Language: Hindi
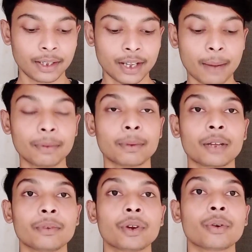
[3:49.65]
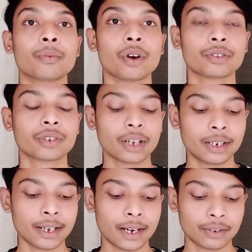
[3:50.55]
यहाँ पे मैंने वीडियो वॉच कर
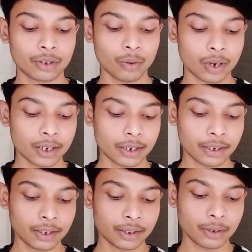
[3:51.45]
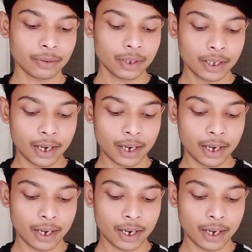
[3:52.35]
लिया एंड इसको कट कर देता हूँ